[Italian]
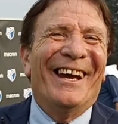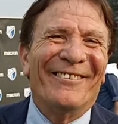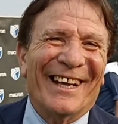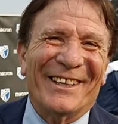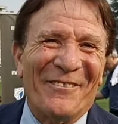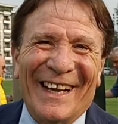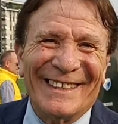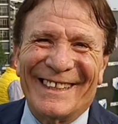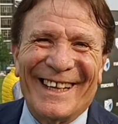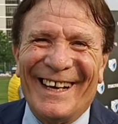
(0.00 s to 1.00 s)
è una
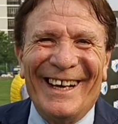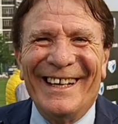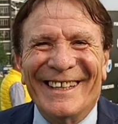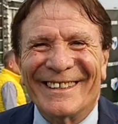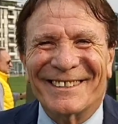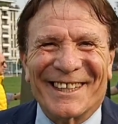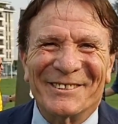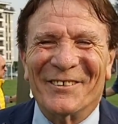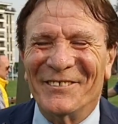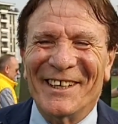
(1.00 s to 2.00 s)
domanda da, da,
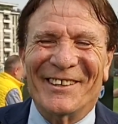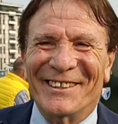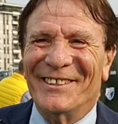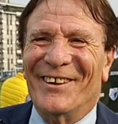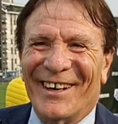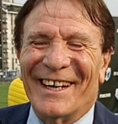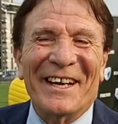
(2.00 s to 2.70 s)
100 milioni di dollari.